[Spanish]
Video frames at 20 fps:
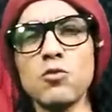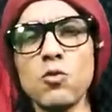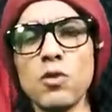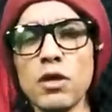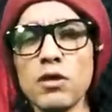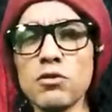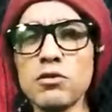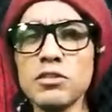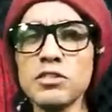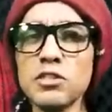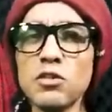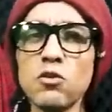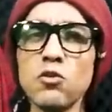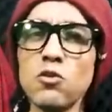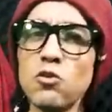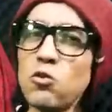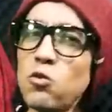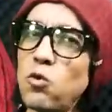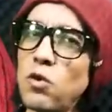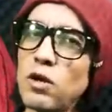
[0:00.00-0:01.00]
Jugadores de
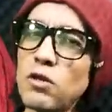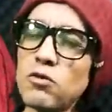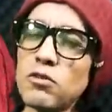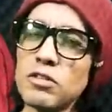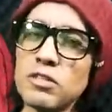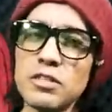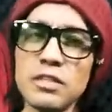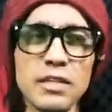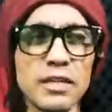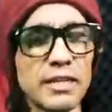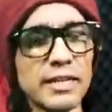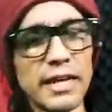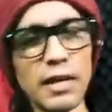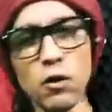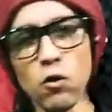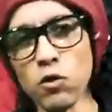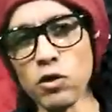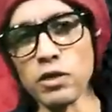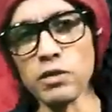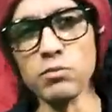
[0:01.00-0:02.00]
color, jugadores
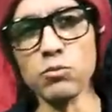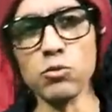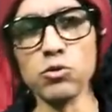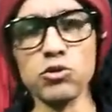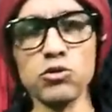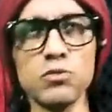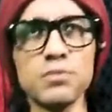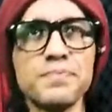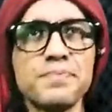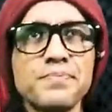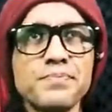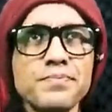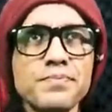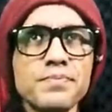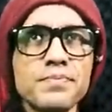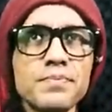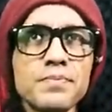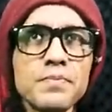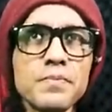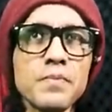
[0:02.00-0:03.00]
que corren mucho.
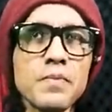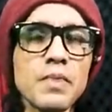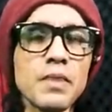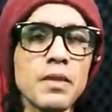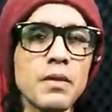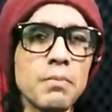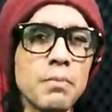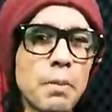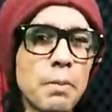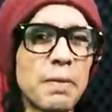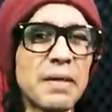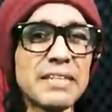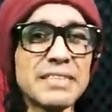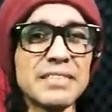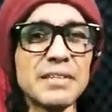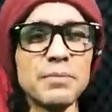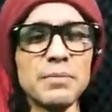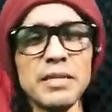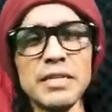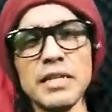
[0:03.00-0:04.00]
Me
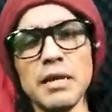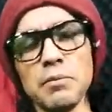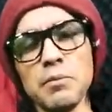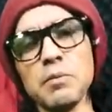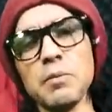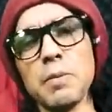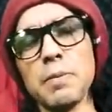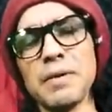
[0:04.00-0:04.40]
parece bien, a mí